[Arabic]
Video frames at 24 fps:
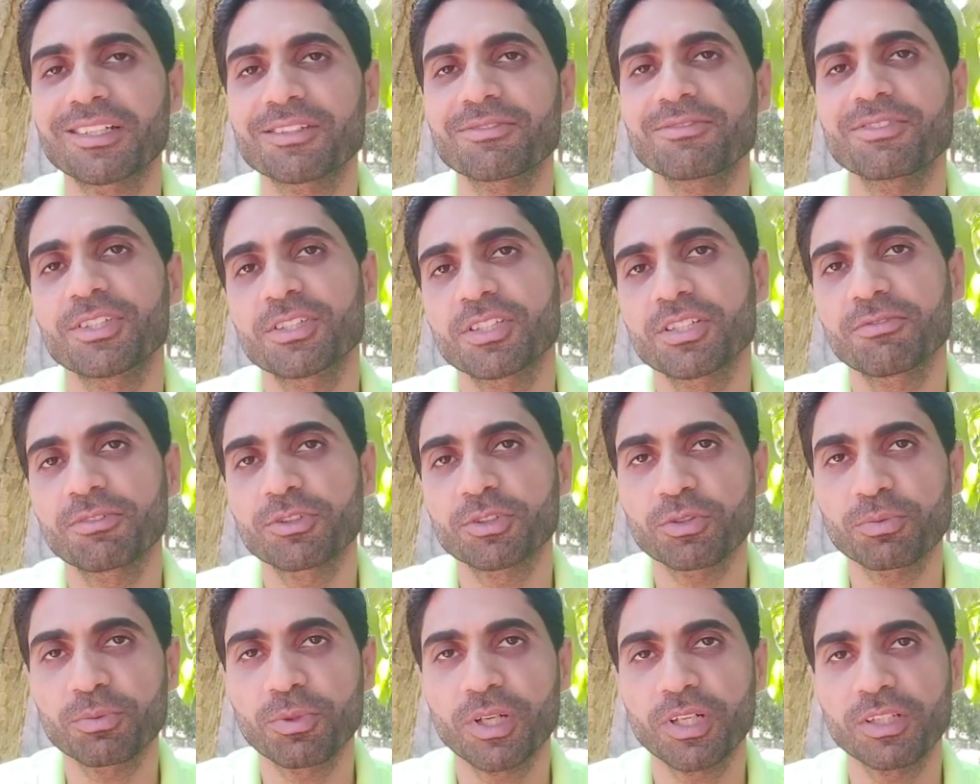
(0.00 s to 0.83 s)
في صفه
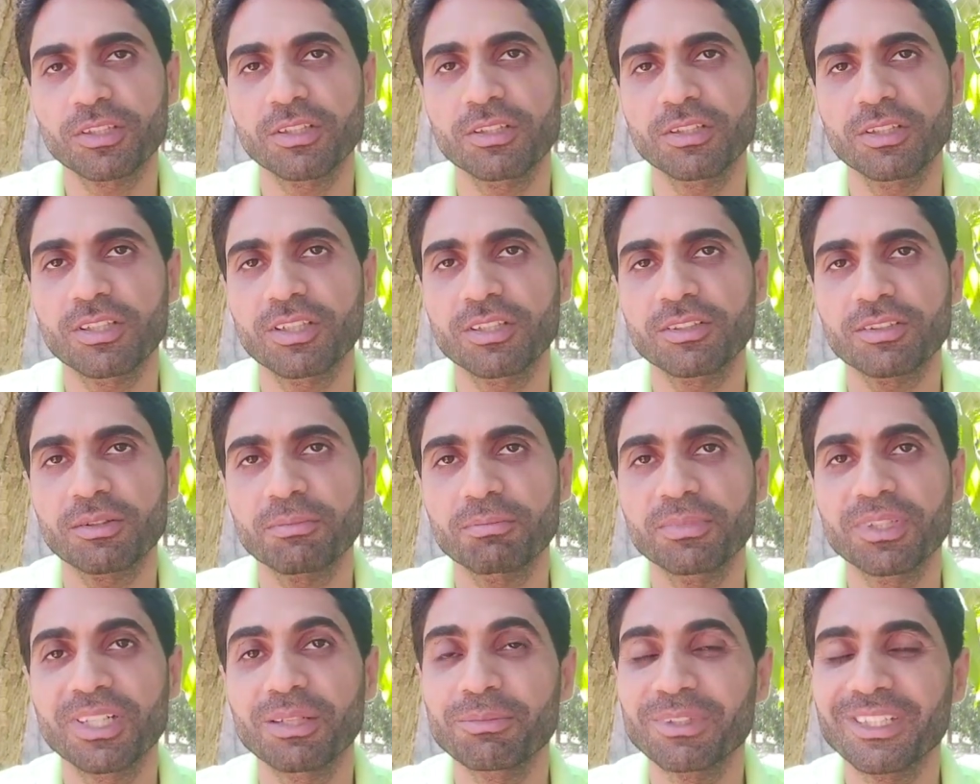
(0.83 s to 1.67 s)
سبحان الله كان
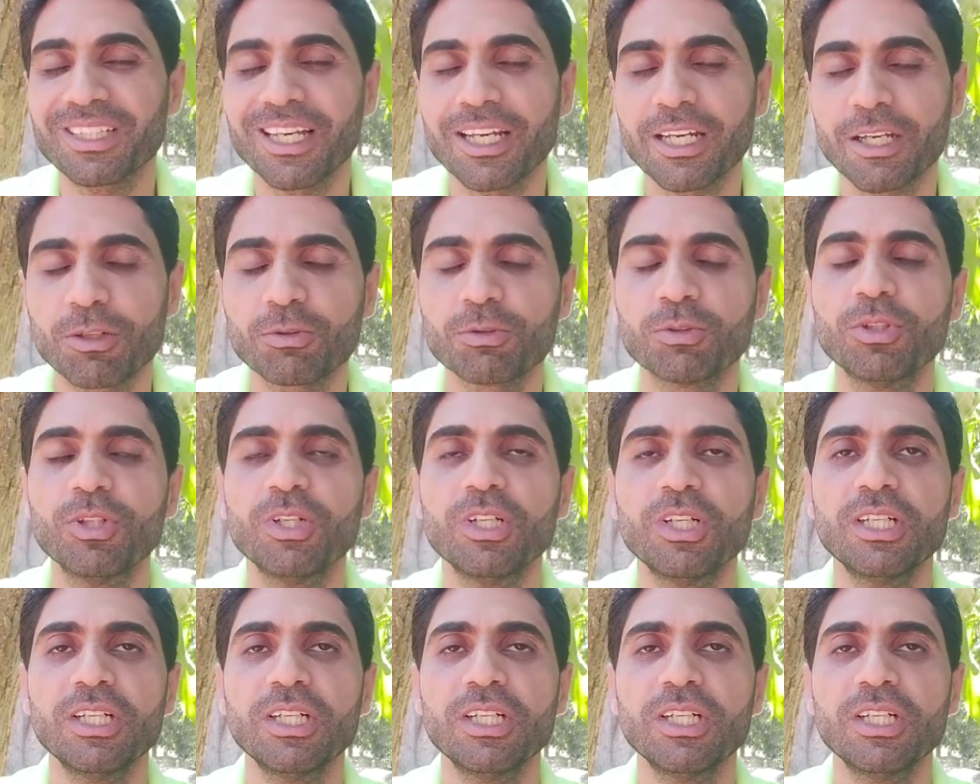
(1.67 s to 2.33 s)
ربنا مديها له